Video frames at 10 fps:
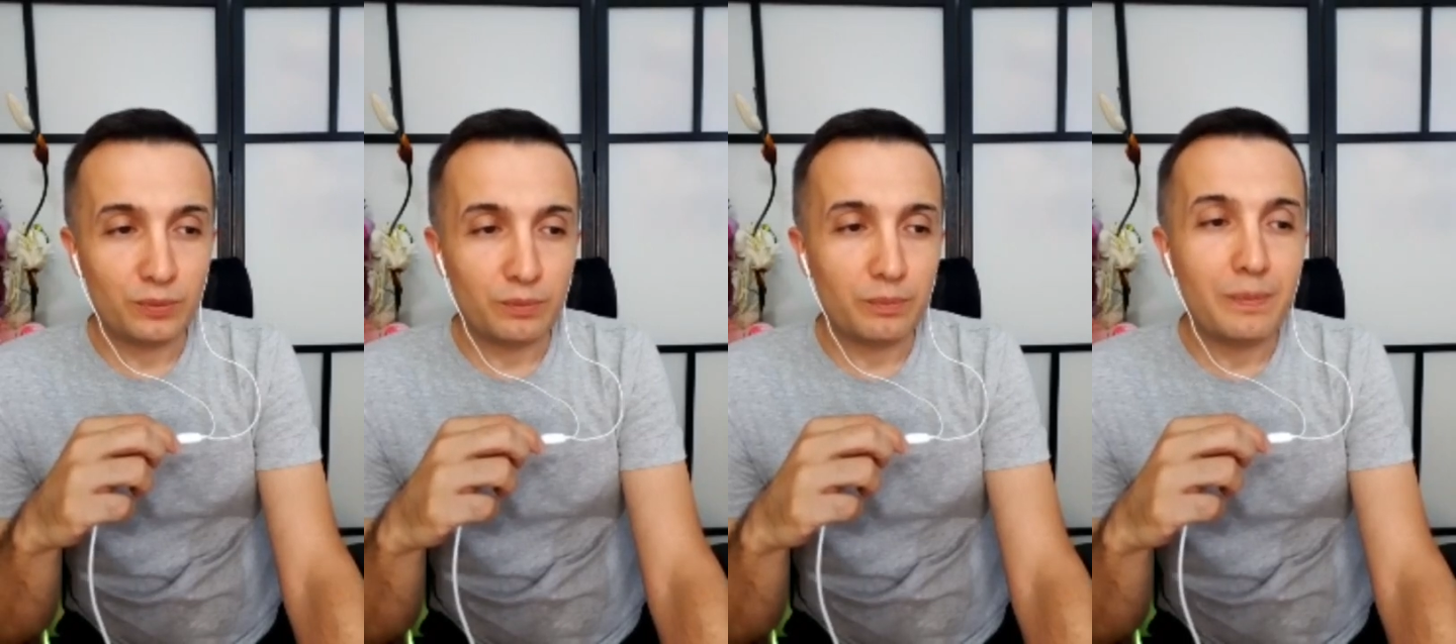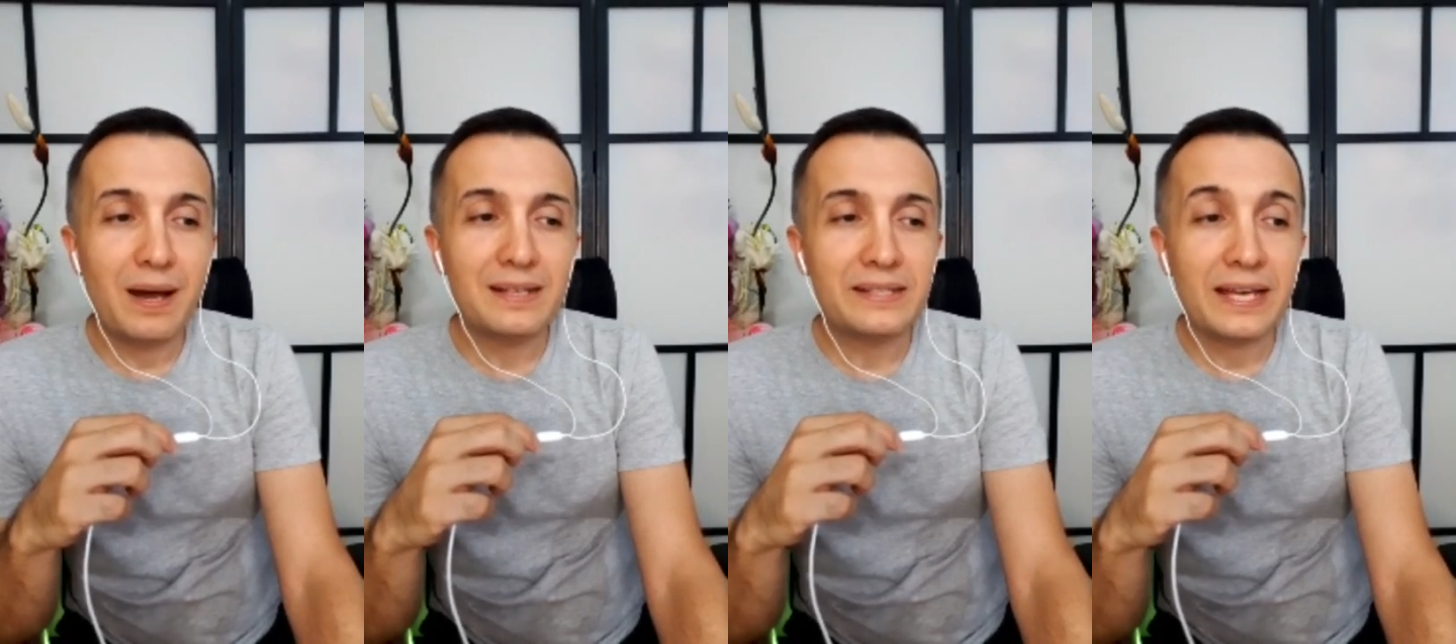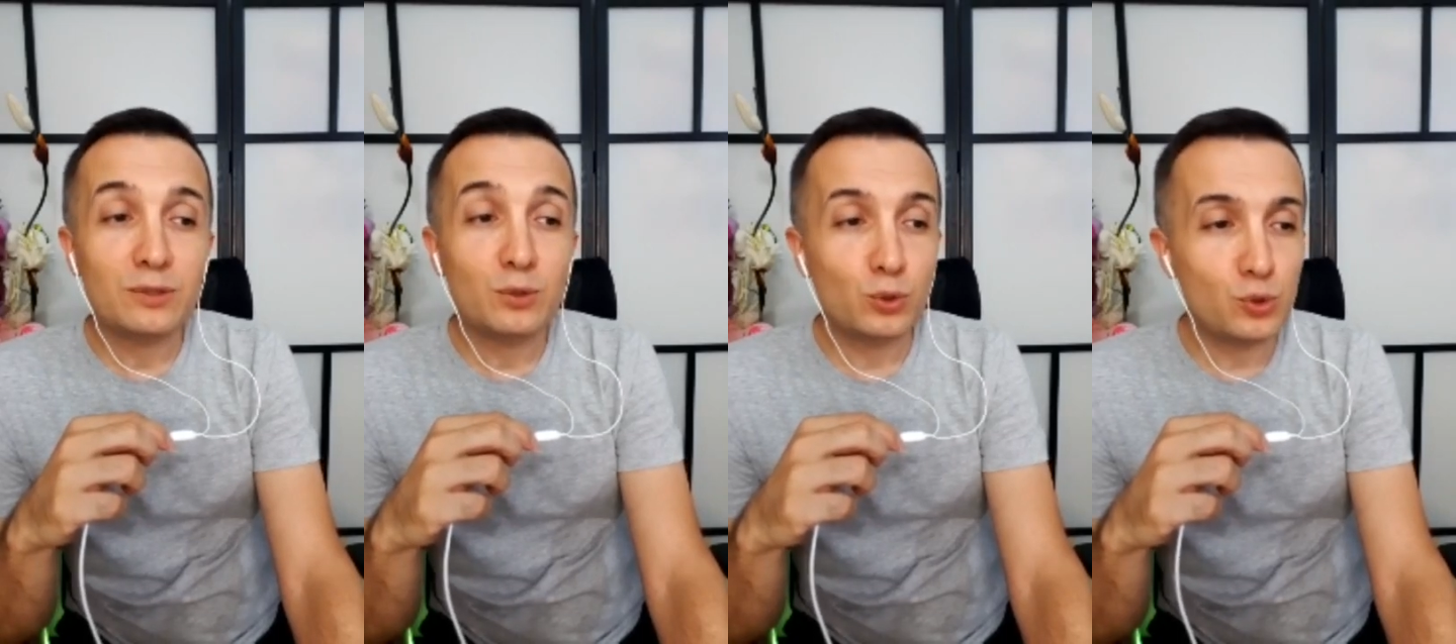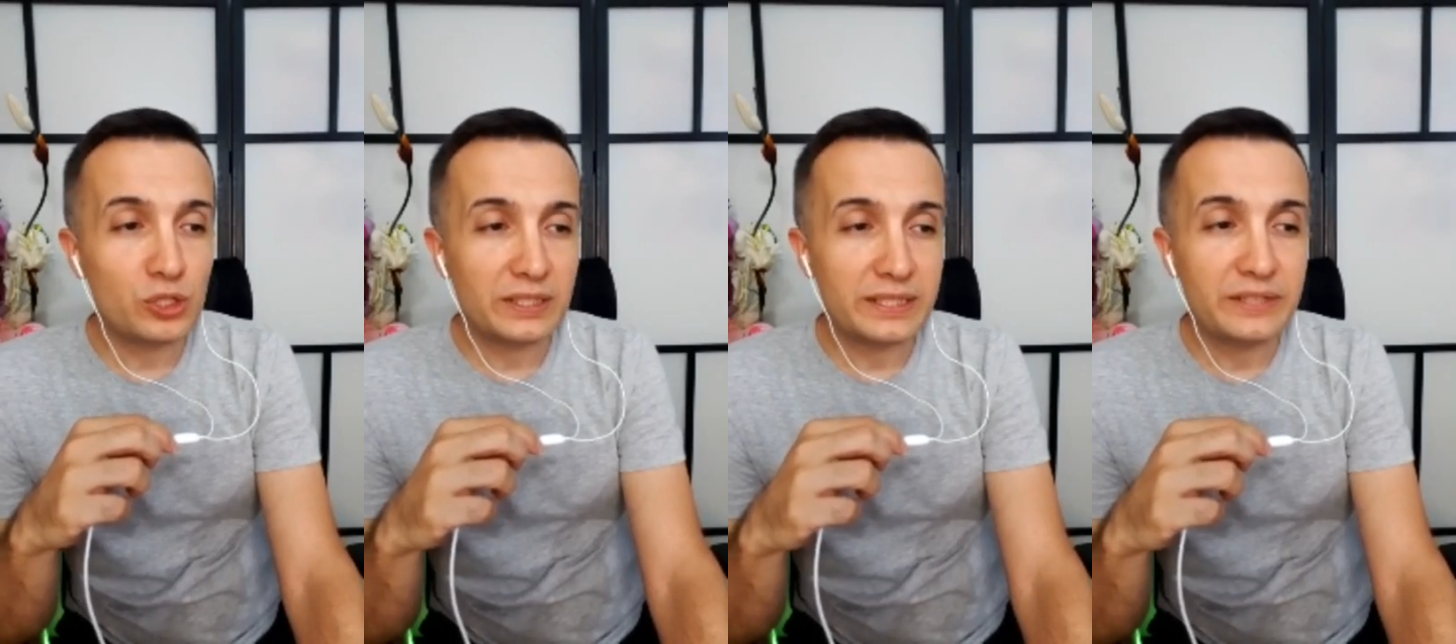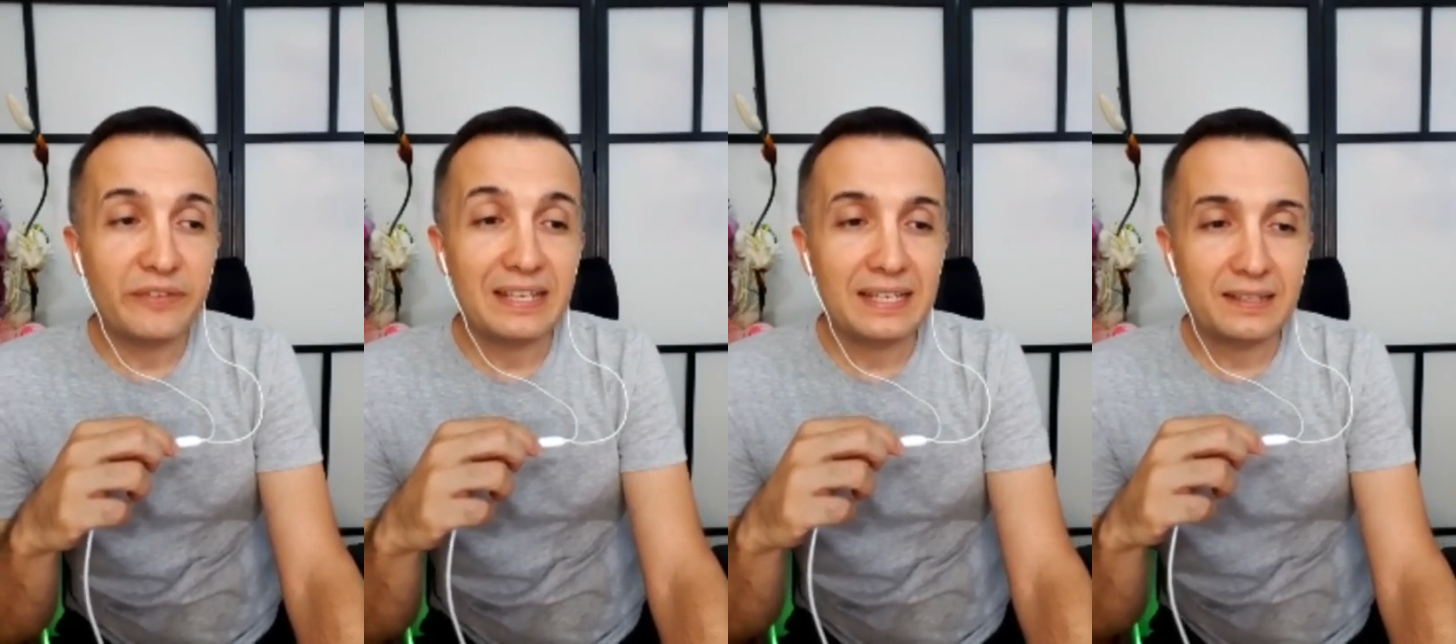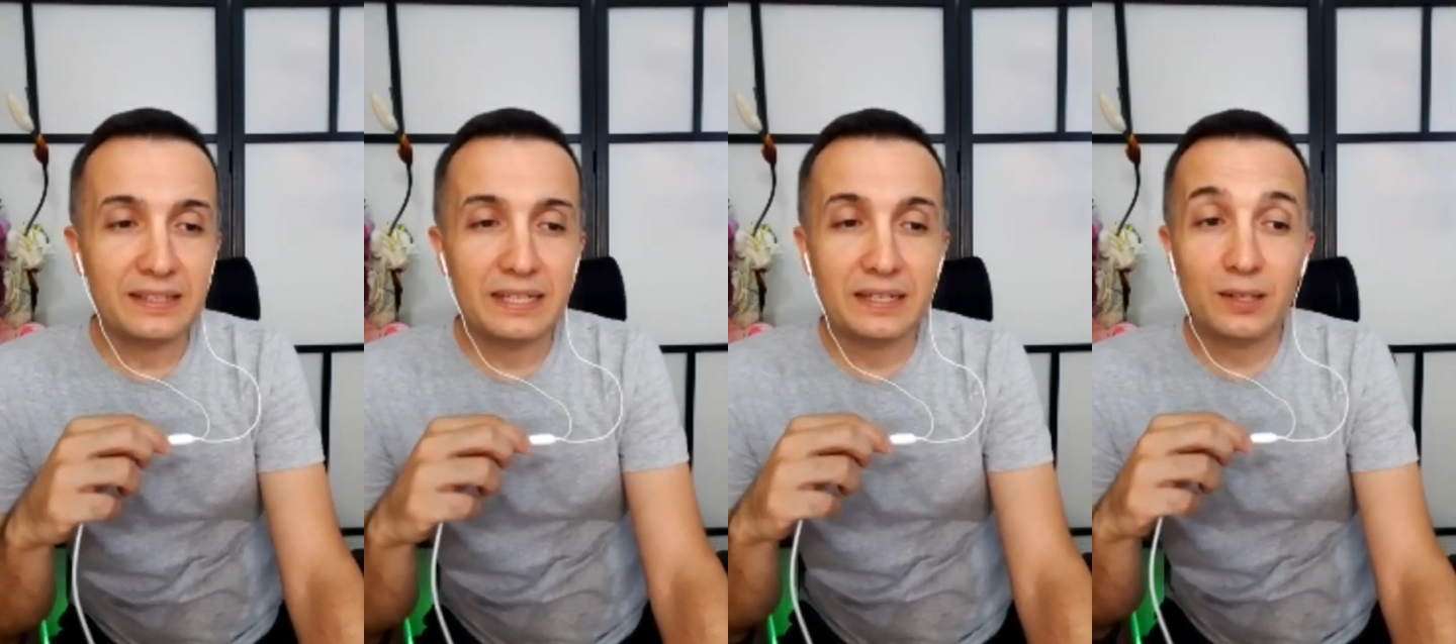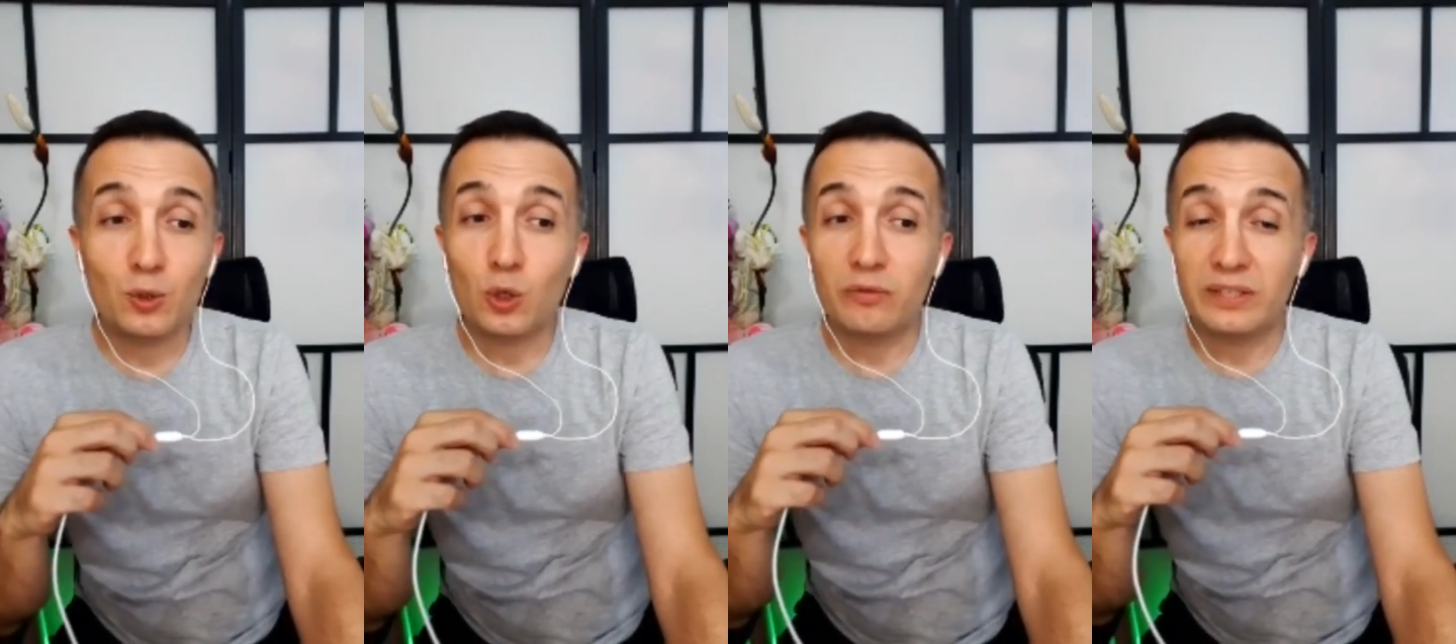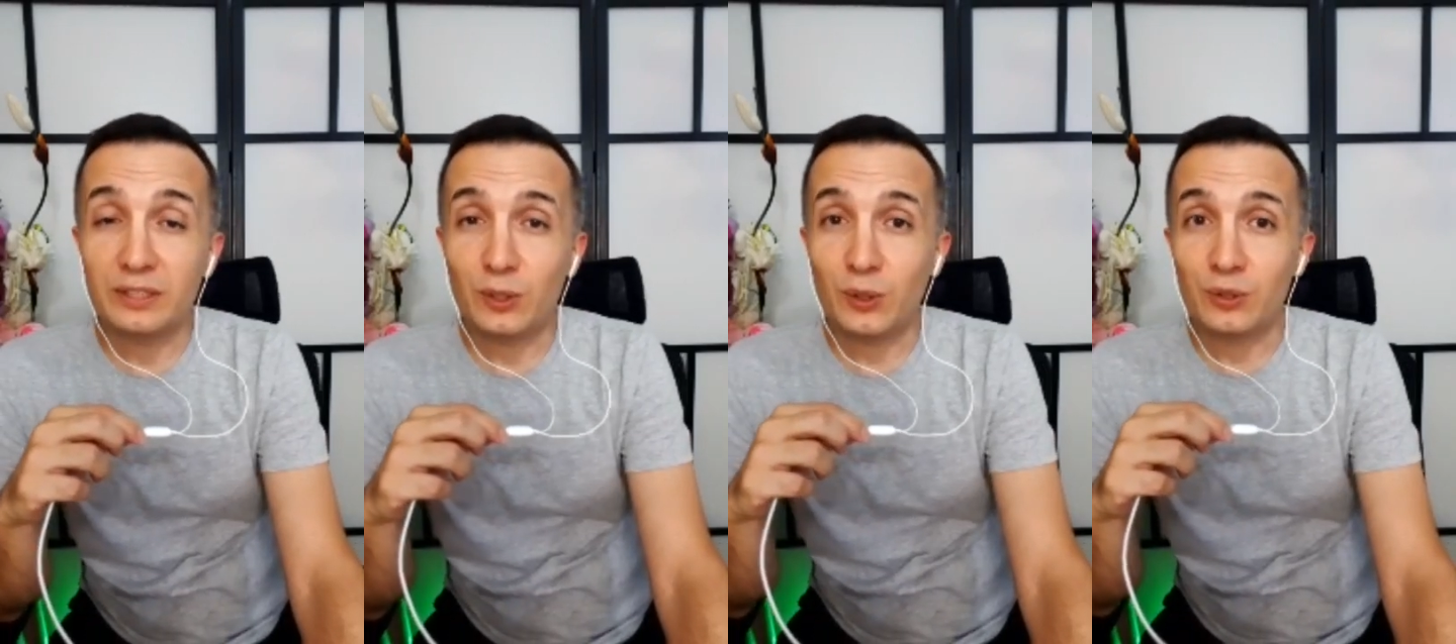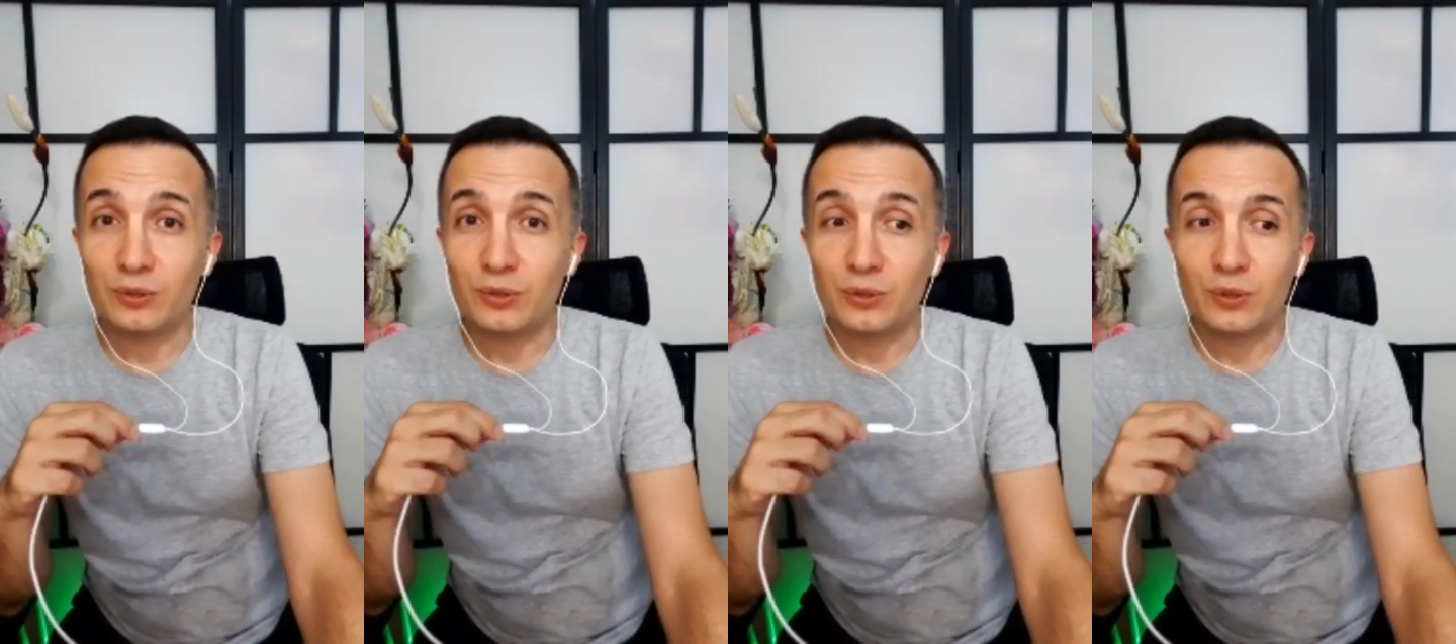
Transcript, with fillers: Bazen kuşları ve kedileri kovalıyordu.